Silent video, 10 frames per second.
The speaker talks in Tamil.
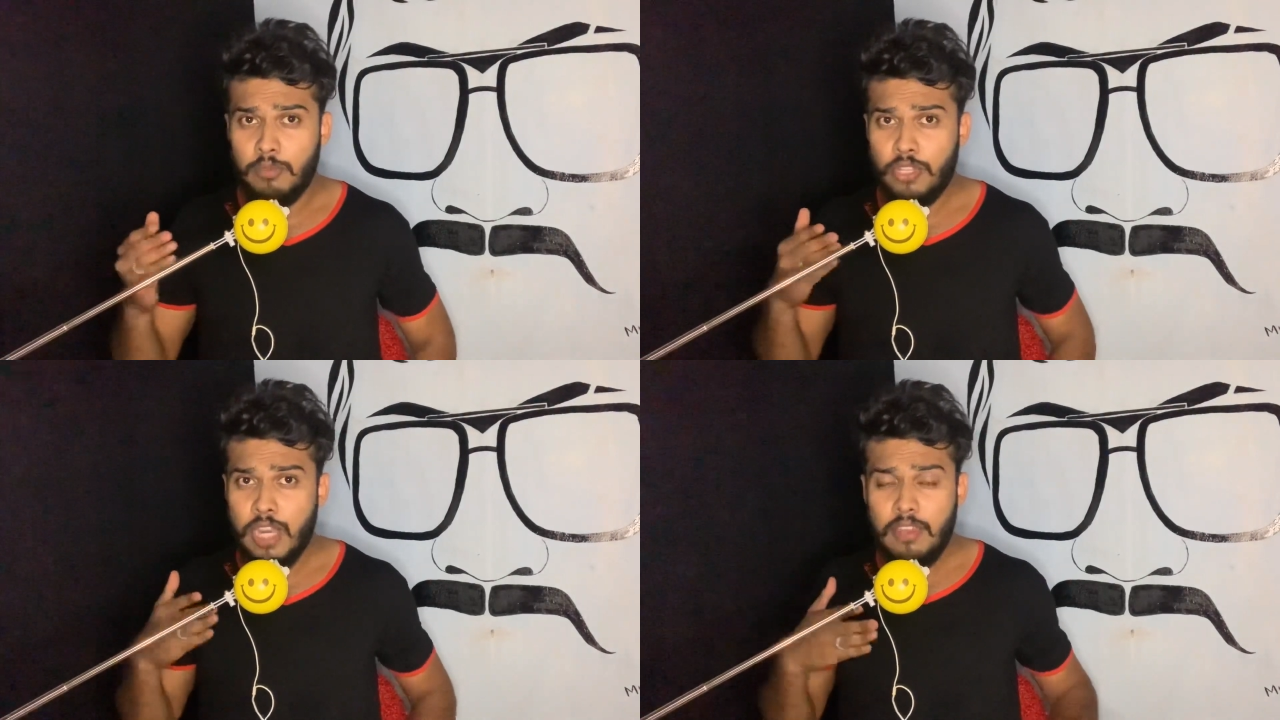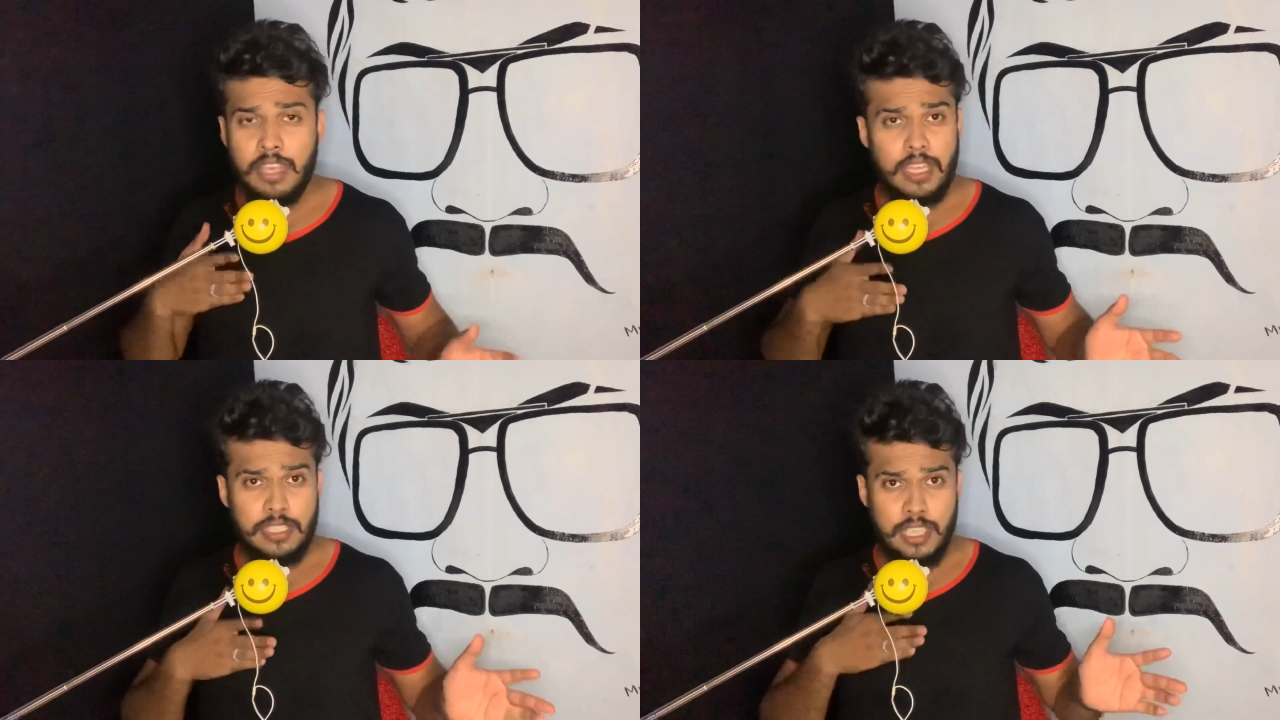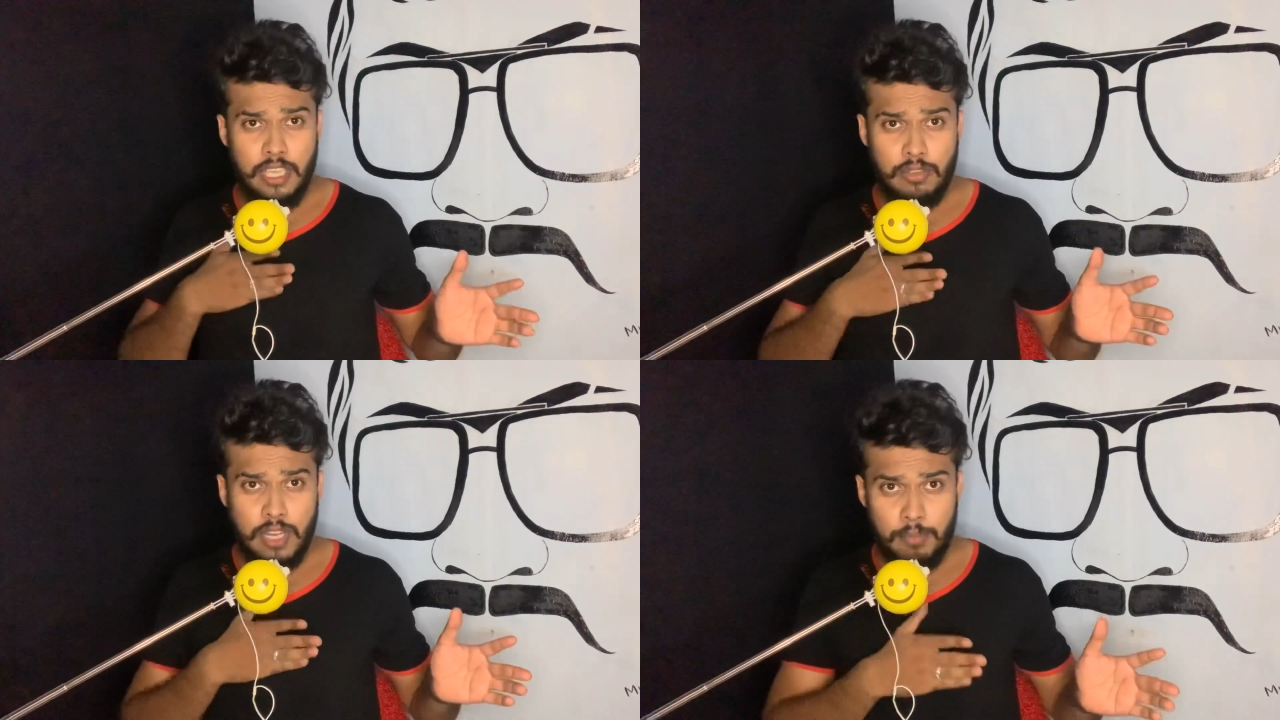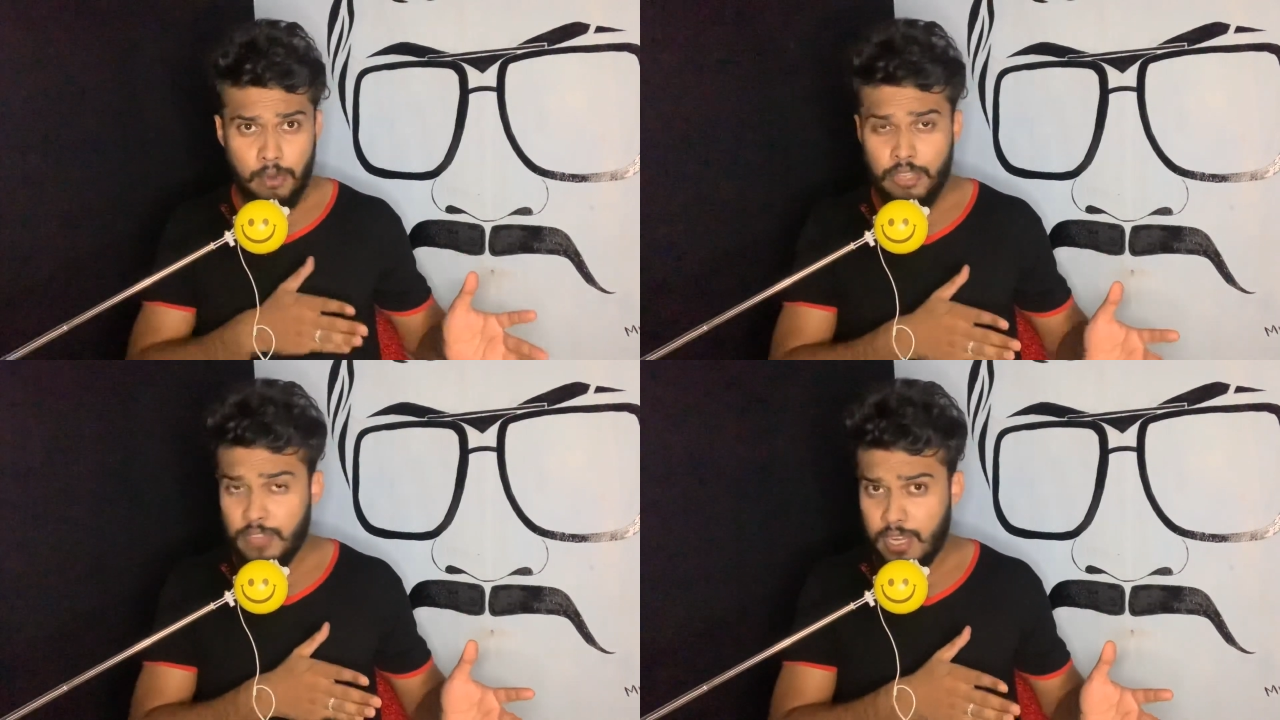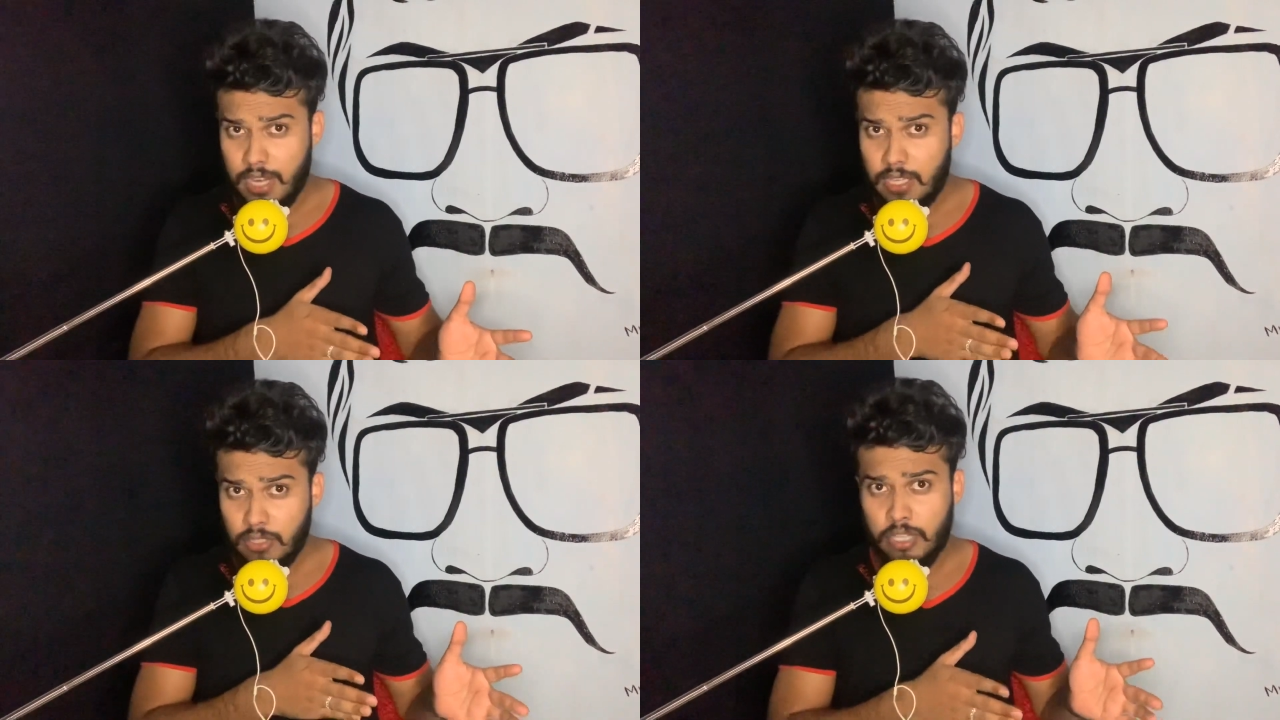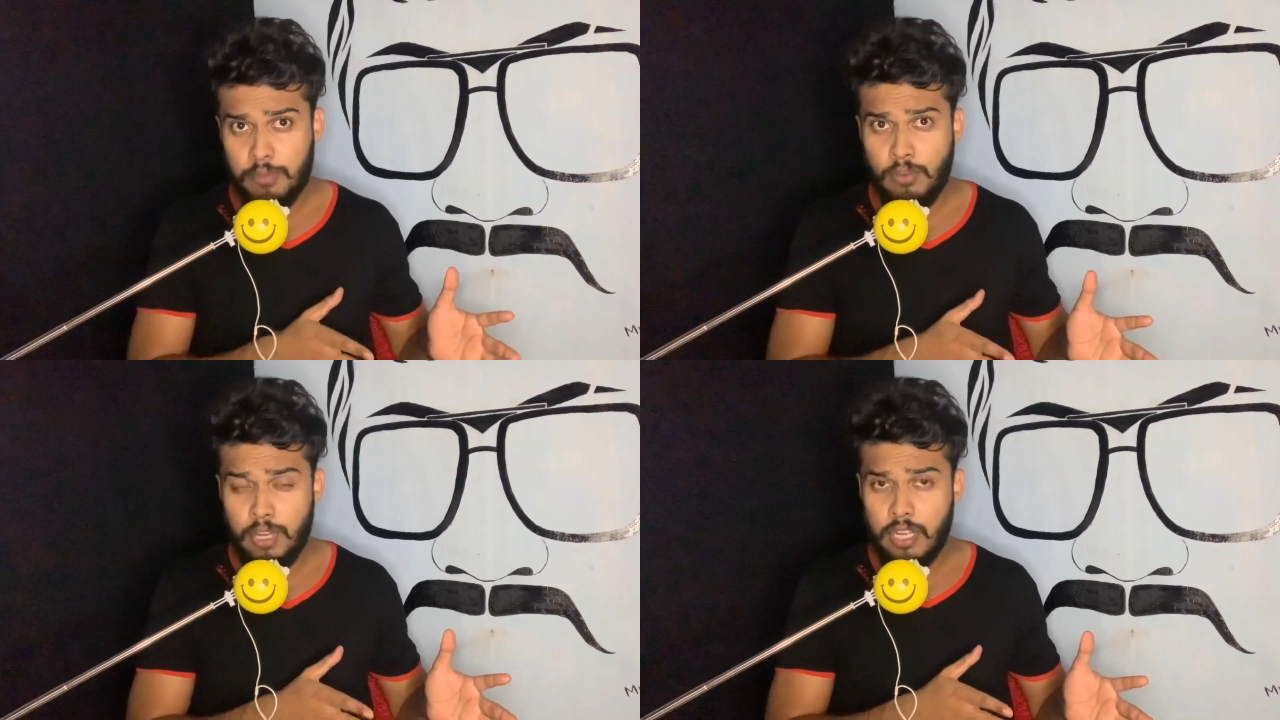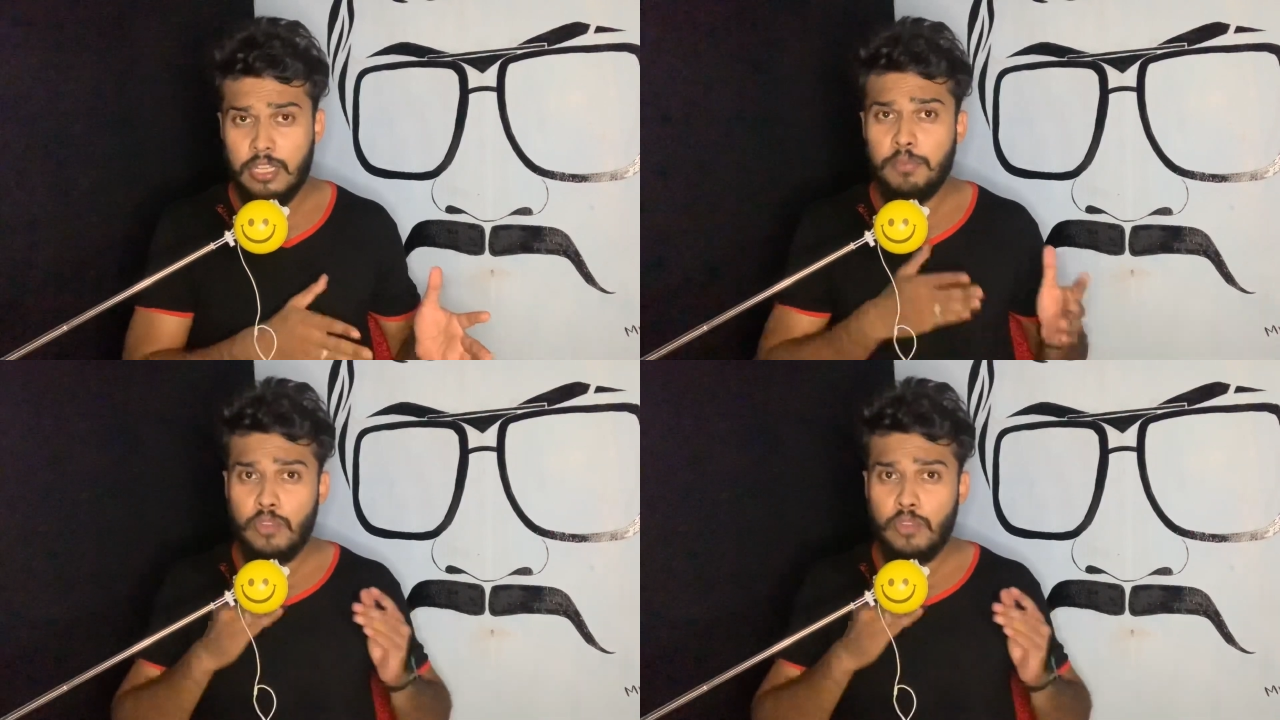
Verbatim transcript: முதலாவதாக சேகுவரா பொலிவியா நாட்டுக்குள்ளே போகிறாங்க